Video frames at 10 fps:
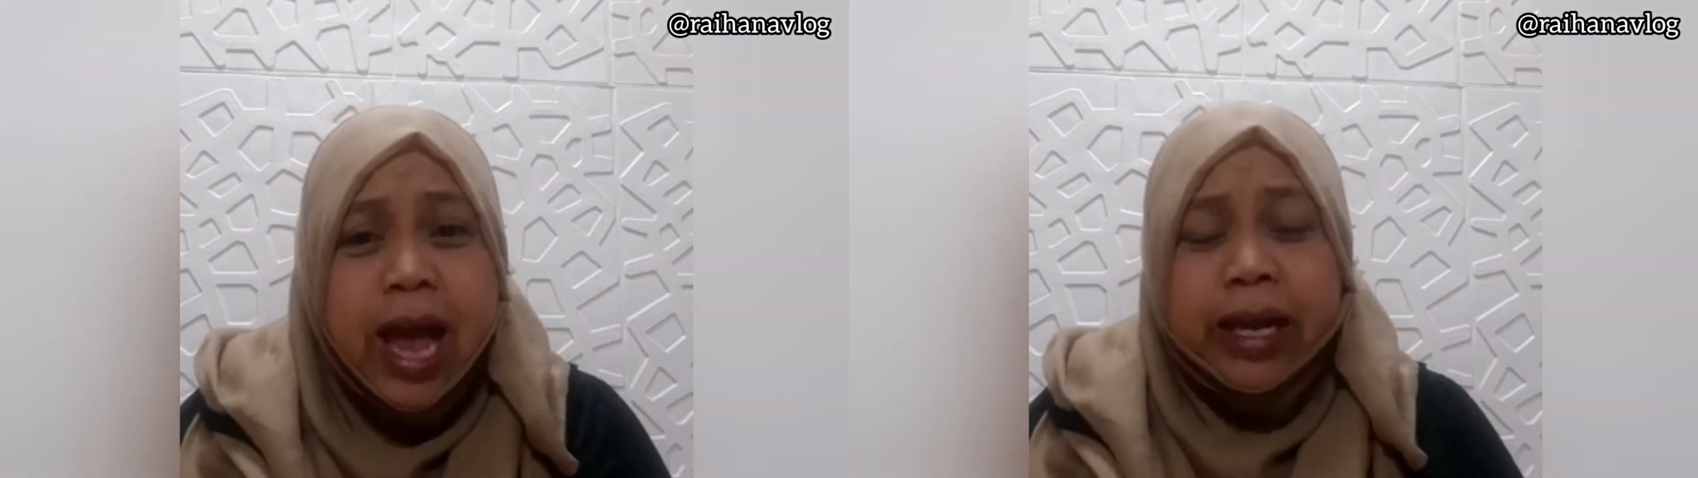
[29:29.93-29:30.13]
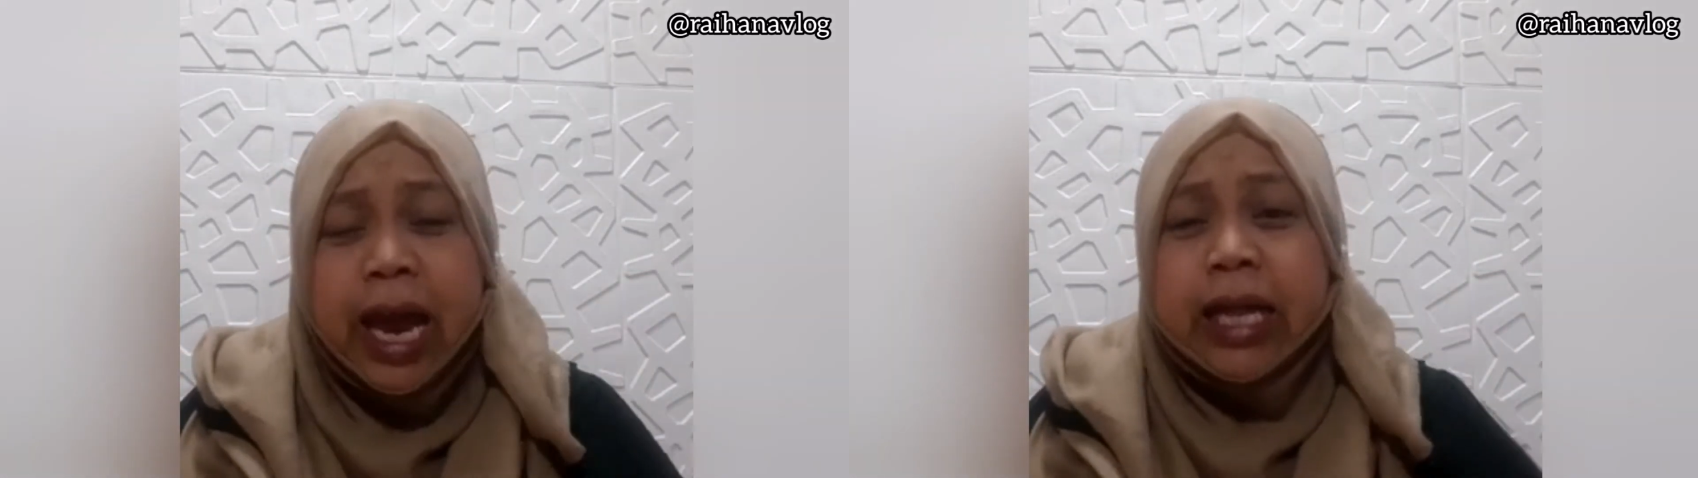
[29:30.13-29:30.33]

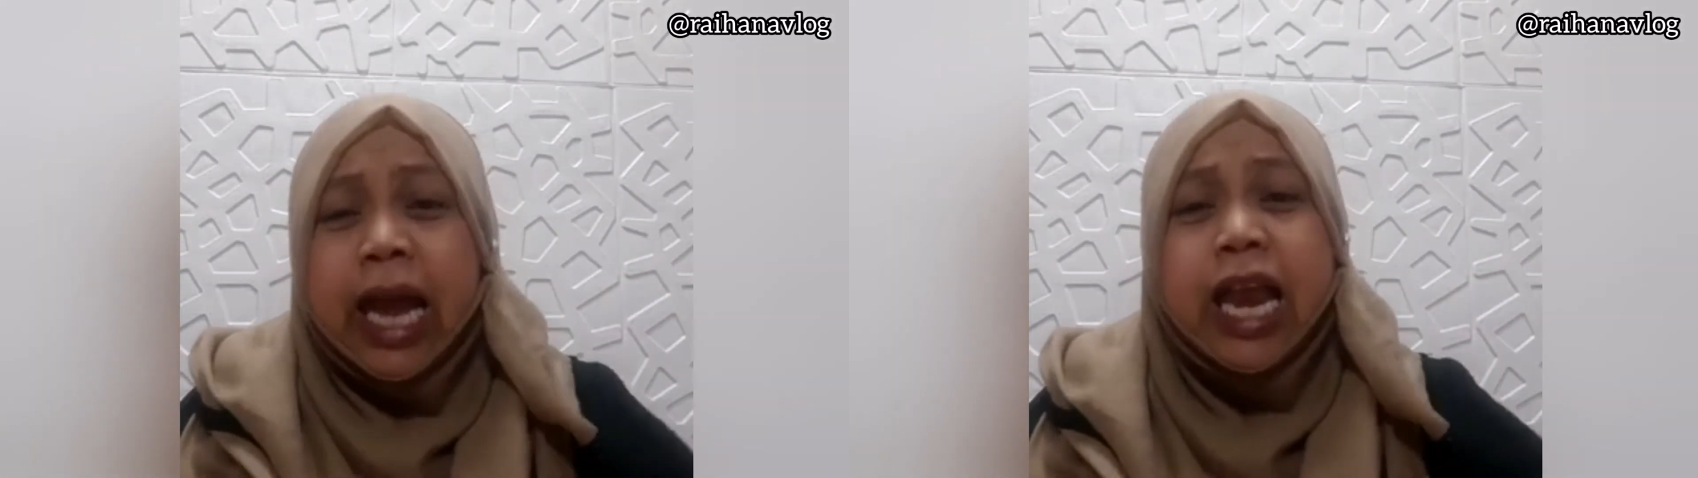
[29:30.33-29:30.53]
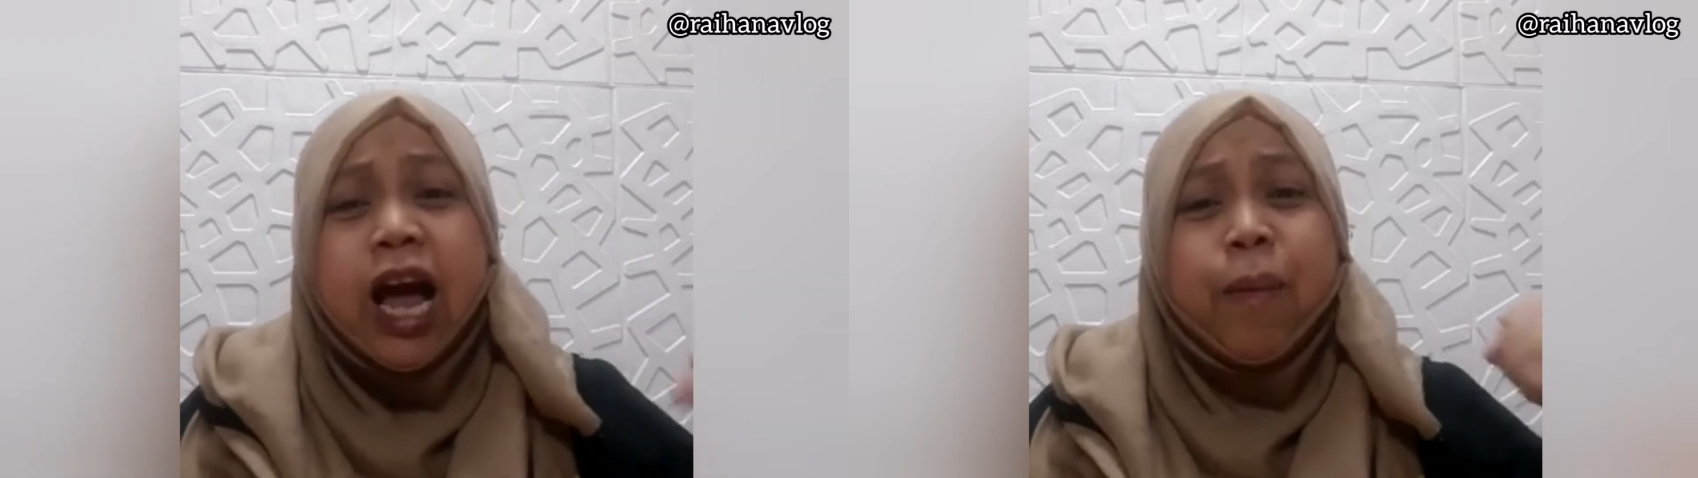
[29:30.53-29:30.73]
dahil
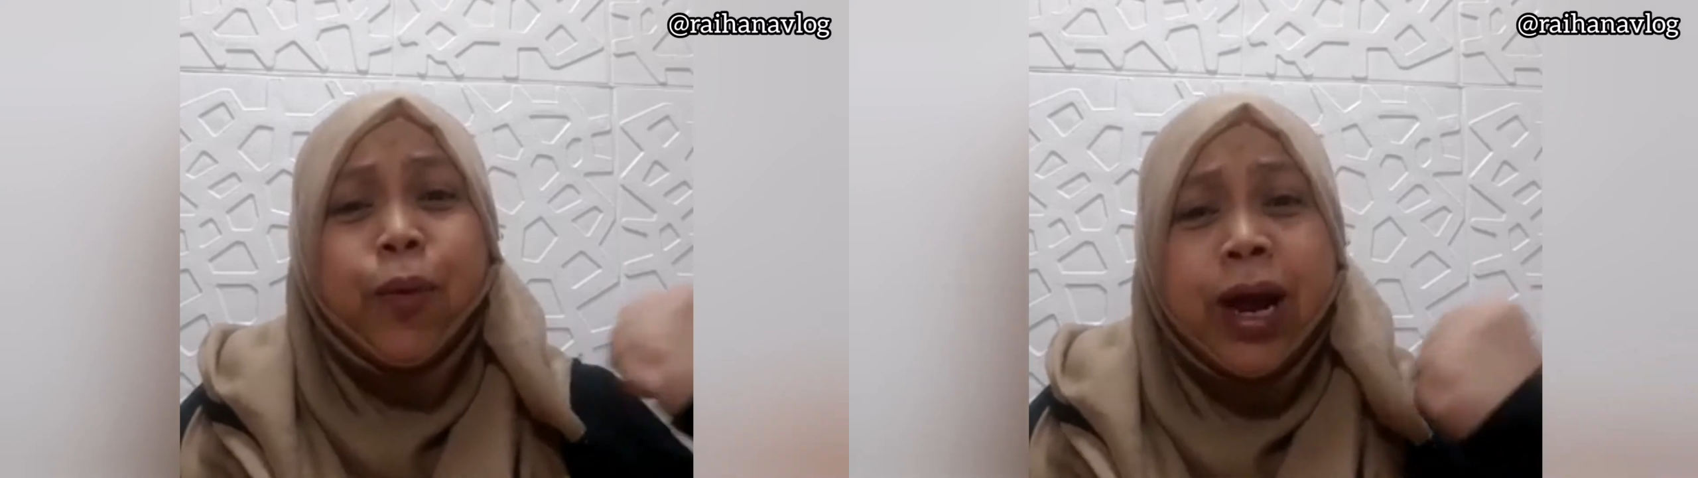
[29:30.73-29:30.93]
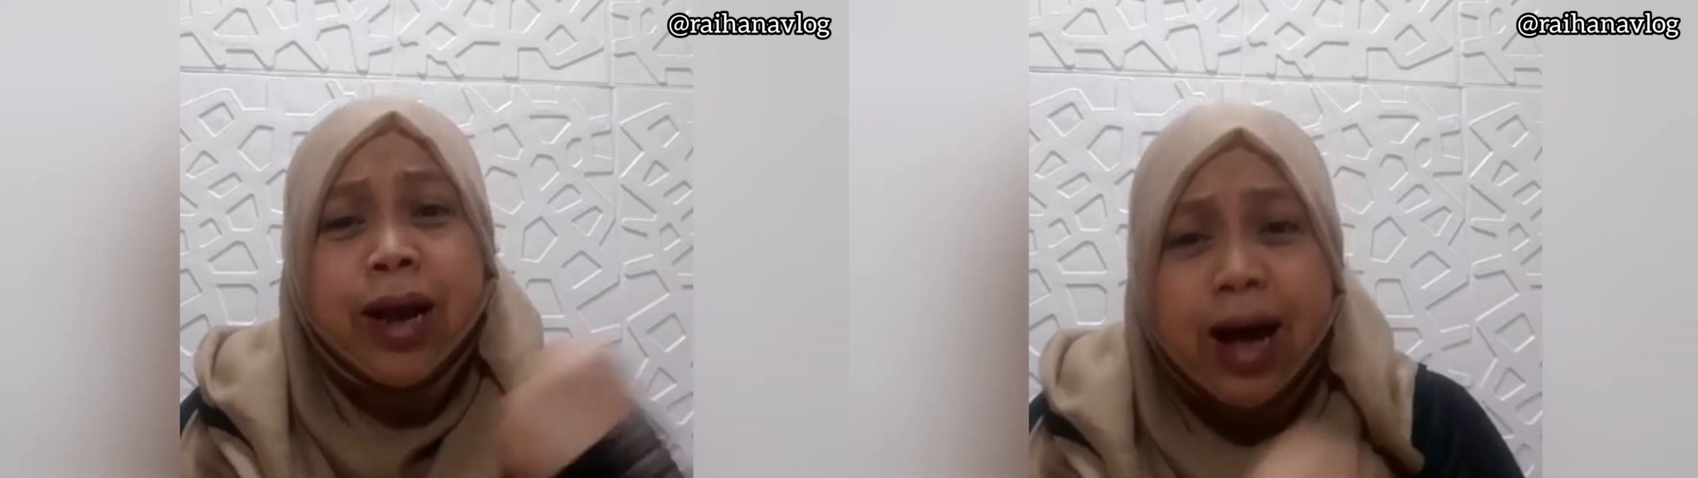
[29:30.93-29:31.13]
kailangan mo
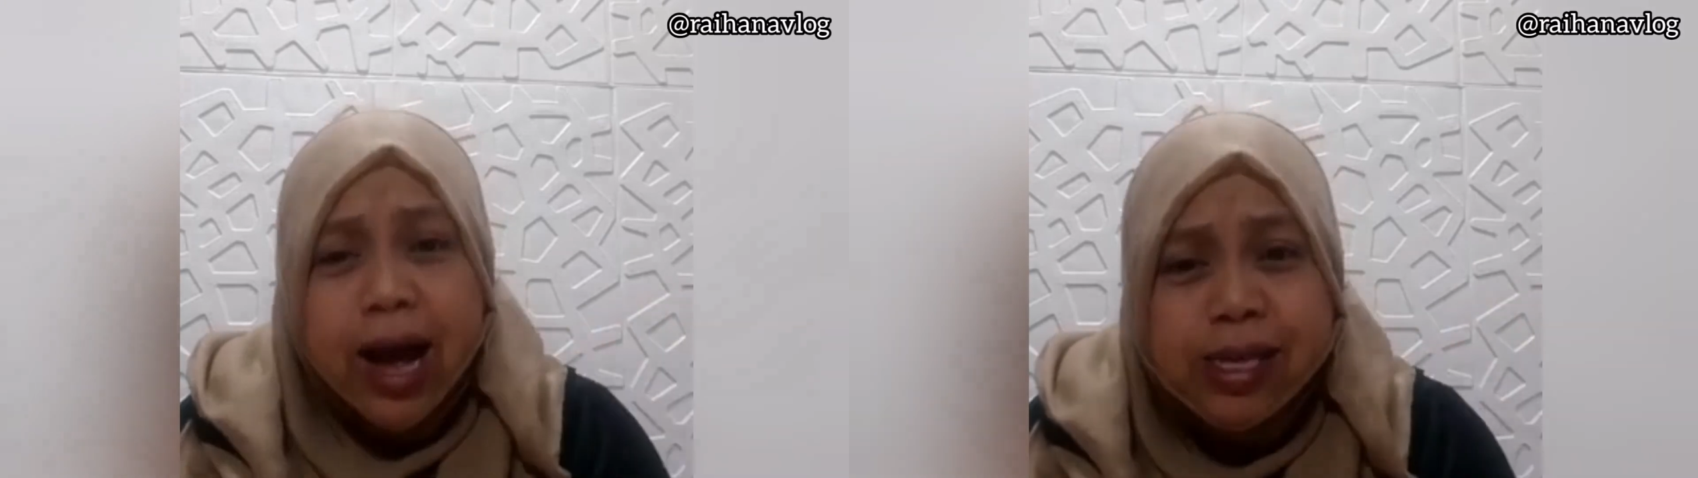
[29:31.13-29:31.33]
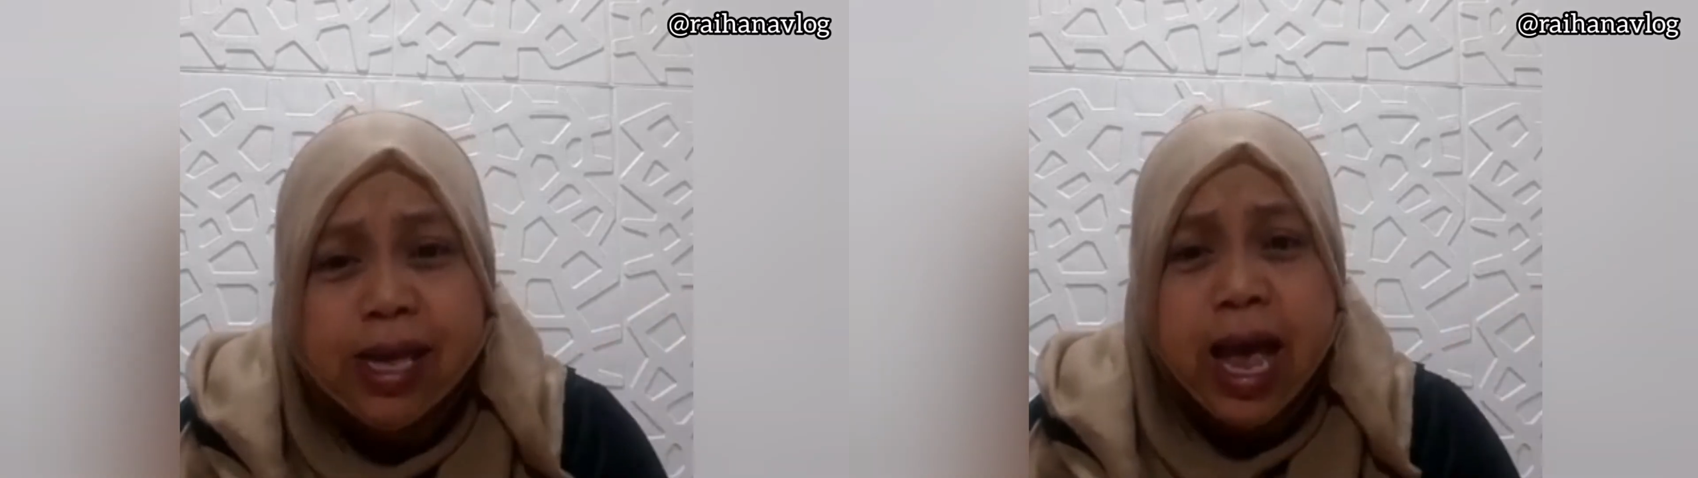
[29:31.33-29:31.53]
ng
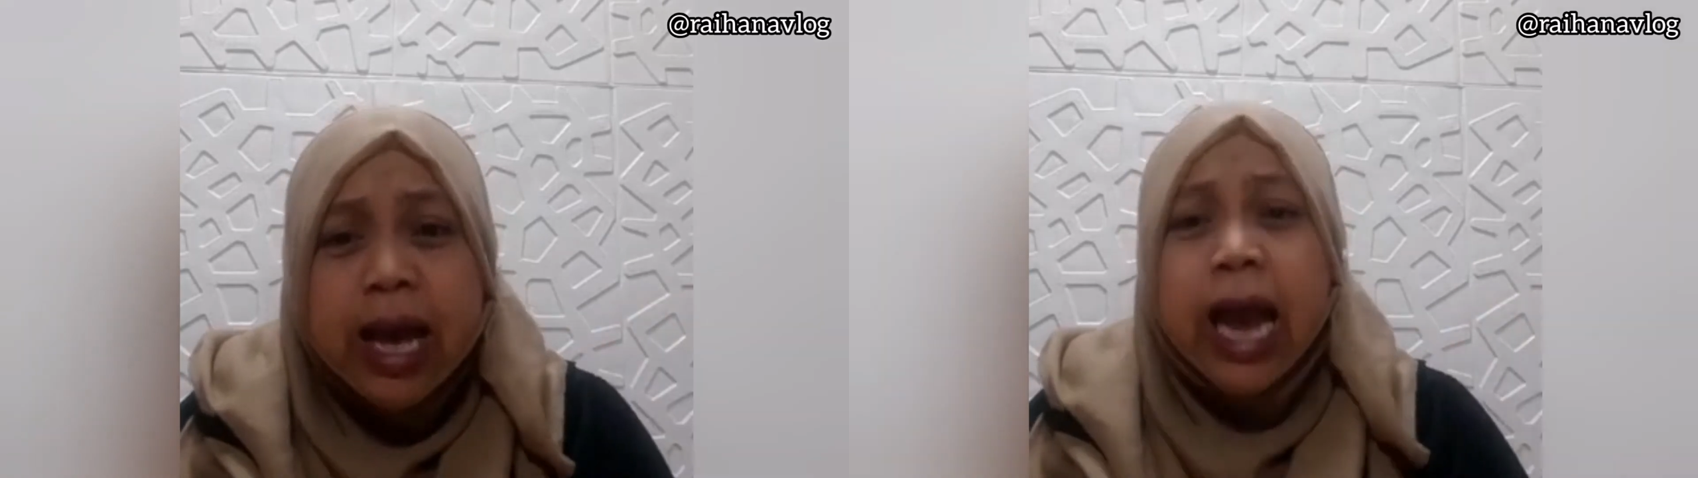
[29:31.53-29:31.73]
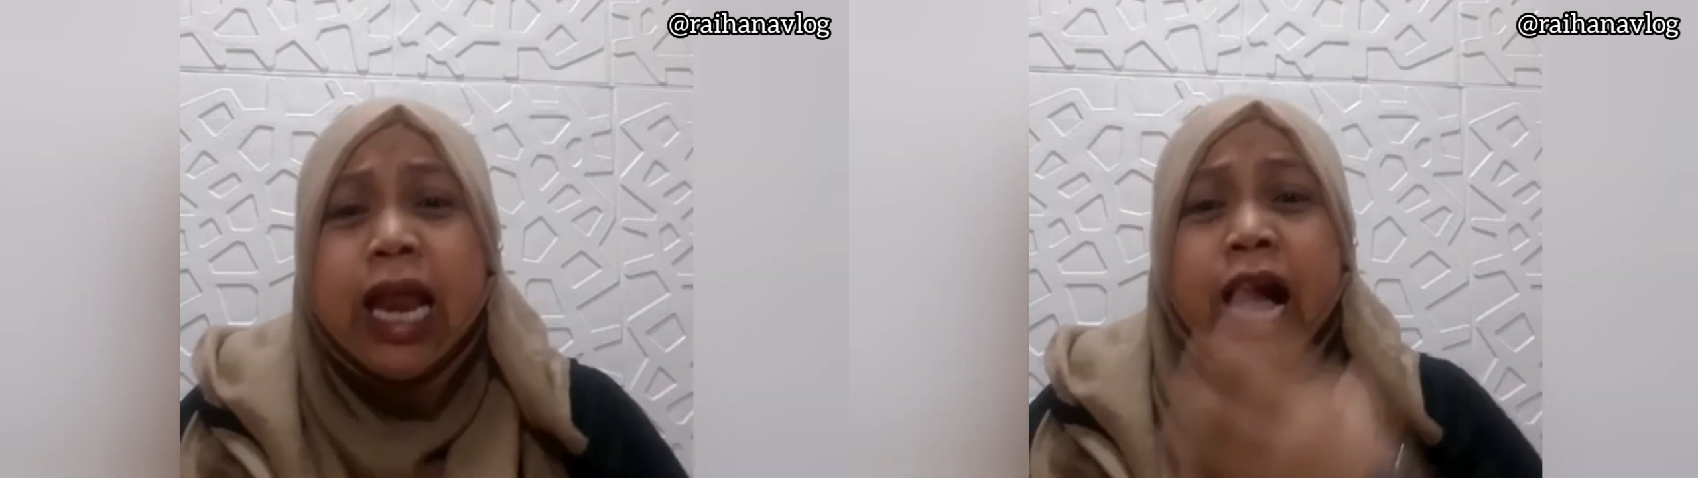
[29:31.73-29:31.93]
lakas,
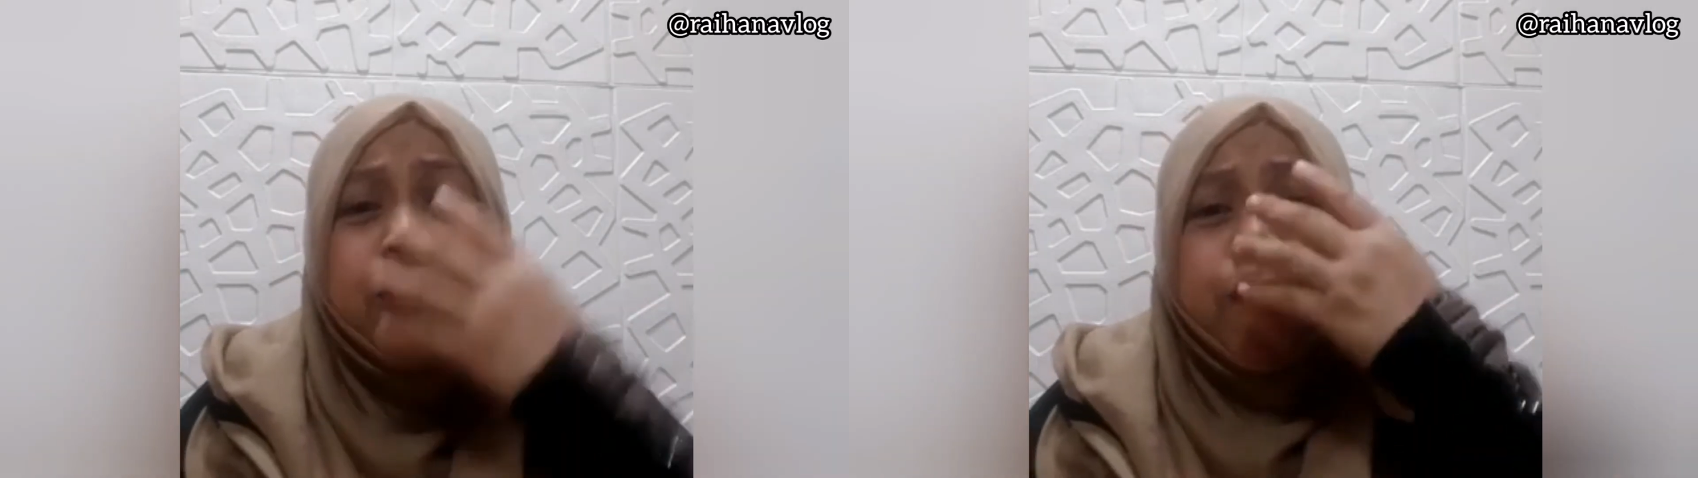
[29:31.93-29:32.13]
kailangan